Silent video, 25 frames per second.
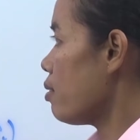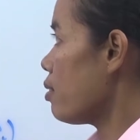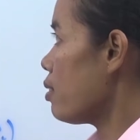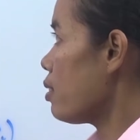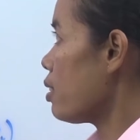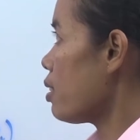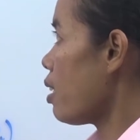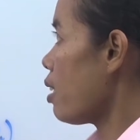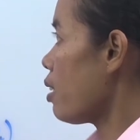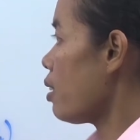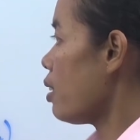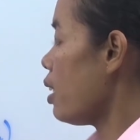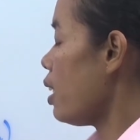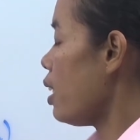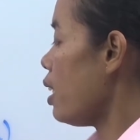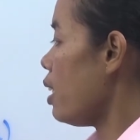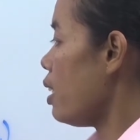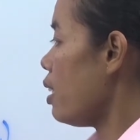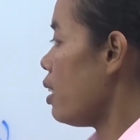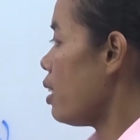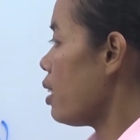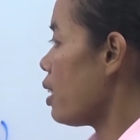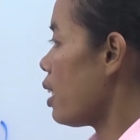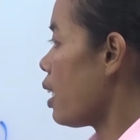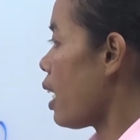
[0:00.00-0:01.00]
xón thị
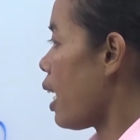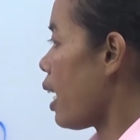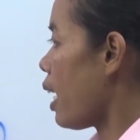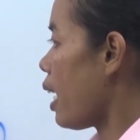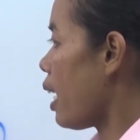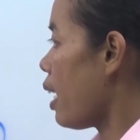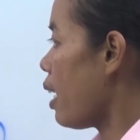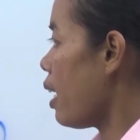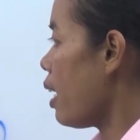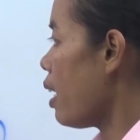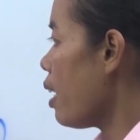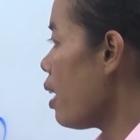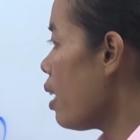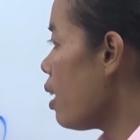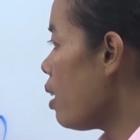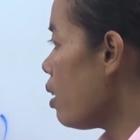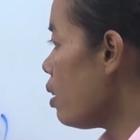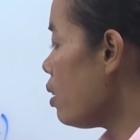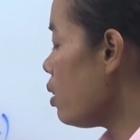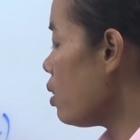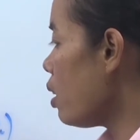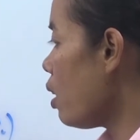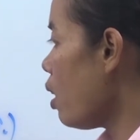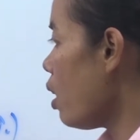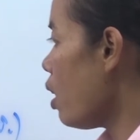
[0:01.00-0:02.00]
cái nào
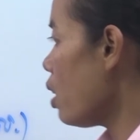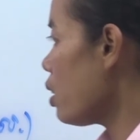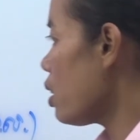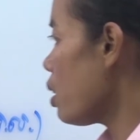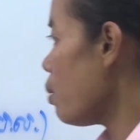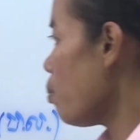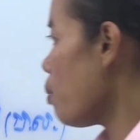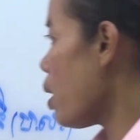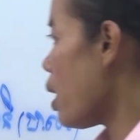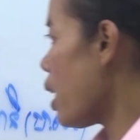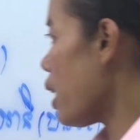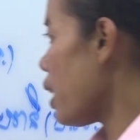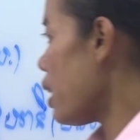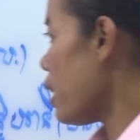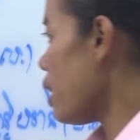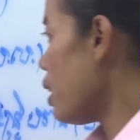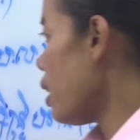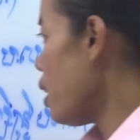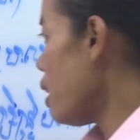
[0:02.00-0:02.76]
ưu thế ho tị bảy